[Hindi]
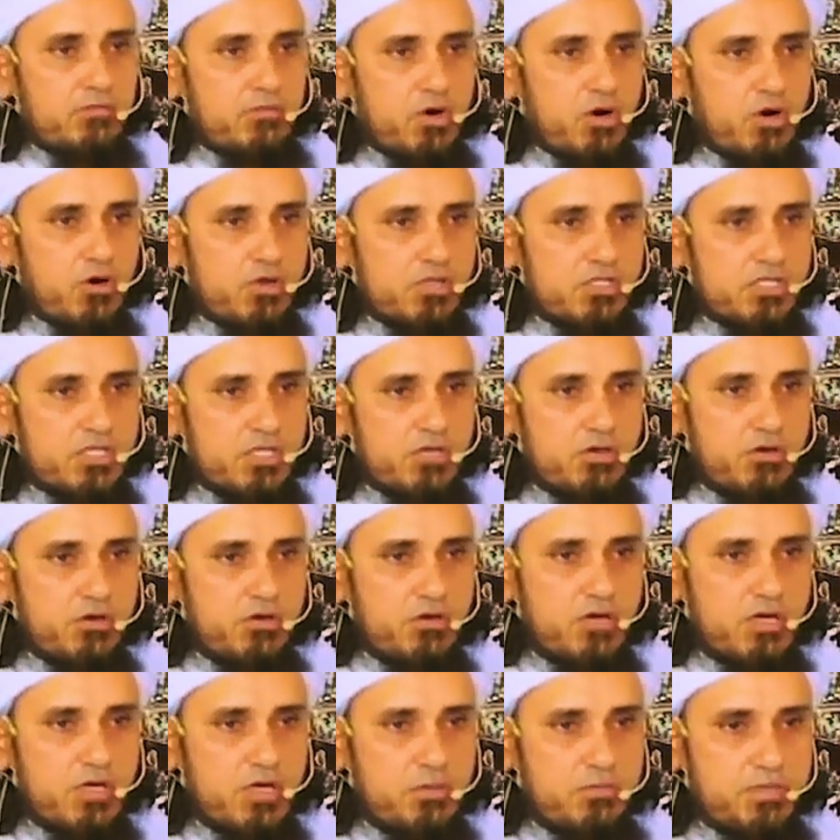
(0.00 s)
बहुत से
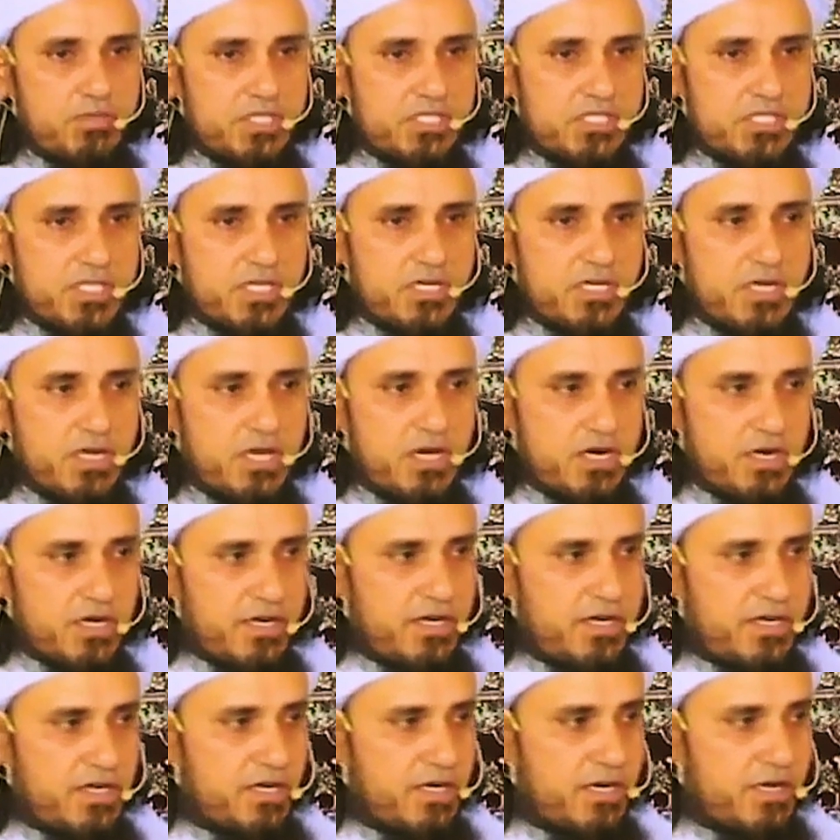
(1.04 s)
लोग अभी से ना
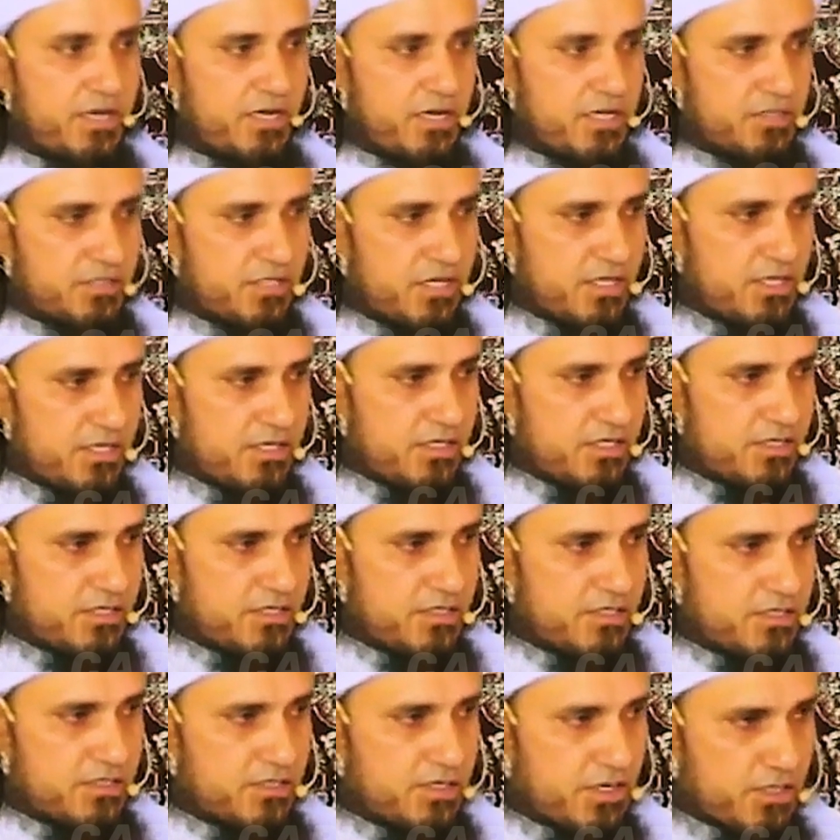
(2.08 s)
रखने का इरादा
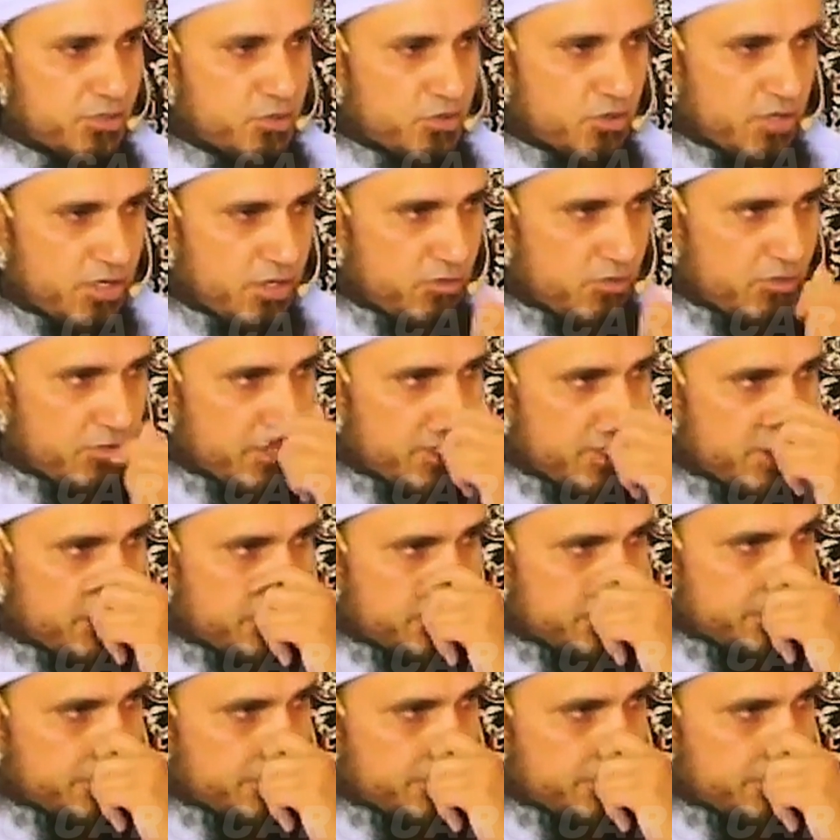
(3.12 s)
कर चुके होंगे